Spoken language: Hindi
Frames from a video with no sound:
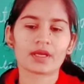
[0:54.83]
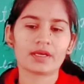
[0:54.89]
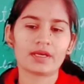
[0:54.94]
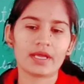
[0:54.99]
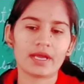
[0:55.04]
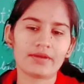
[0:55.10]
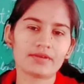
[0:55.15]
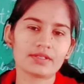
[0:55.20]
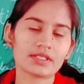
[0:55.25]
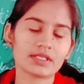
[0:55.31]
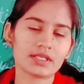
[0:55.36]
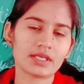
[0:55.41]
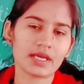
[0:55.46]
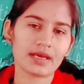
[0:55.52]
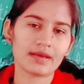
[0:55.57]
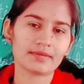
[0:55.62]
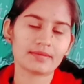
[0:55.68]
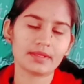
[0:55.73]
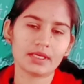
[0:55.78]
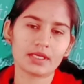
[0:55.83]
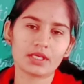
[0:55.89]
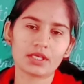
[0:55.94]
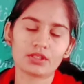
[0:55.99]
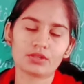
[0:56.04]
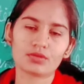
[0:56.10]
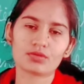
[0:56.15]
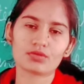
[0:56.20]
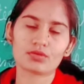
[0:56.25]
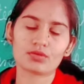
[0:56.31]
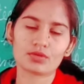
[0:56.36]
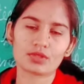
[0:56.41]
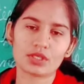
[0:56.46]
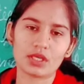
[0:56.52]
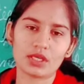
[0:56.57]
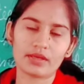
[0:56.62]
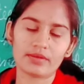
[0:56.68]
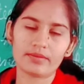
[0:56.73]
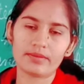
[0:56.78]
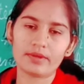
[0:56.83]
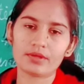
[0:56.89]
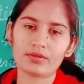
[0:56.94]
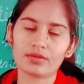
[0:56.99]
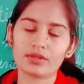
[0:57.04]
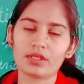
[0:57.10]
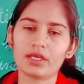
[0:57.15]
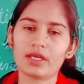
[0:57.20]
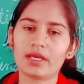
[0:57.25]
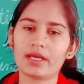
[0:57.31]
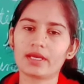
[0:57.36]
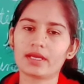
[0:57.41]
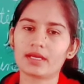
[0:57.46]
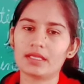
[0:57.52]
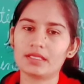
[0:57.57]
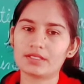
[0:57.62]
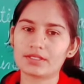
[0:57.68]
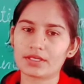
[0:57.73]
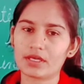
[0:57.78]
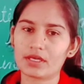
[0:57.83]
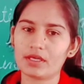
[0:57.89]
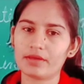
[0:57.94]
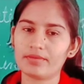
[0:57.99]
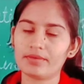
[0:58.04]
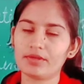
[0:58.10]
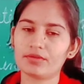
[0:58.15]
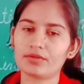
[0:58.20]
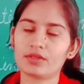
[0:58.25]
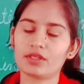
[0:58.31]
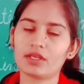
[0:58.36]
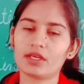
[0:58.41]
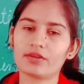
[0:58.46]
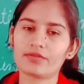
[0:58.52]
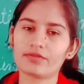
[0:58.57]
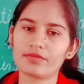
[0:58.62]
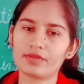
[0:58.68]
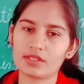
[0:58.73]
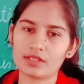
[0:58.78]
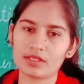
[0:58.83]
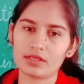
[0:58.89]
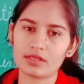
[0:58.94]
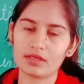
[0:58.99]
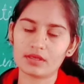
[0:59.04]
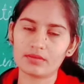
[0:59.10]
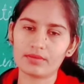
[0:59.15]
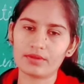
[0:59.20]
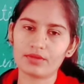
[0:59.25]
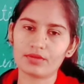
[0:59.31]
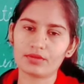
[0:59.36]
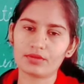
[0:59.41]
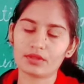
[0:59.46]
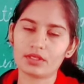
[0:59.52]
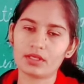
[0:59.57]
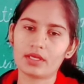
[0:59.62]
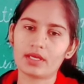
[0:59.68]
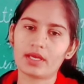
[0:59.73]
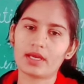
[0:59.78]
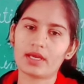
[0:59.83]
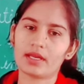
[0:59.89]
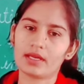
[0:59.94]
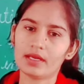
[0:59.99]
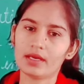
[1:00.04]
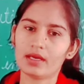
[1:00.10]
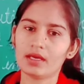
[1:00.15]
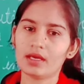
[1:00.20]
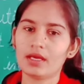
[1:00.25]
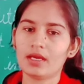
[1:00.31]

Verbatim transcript: डाइवर्सिटी आप देखें तो सोशली भी होती है कल्चरली भी होती है फिज़िकल भी होती है है ना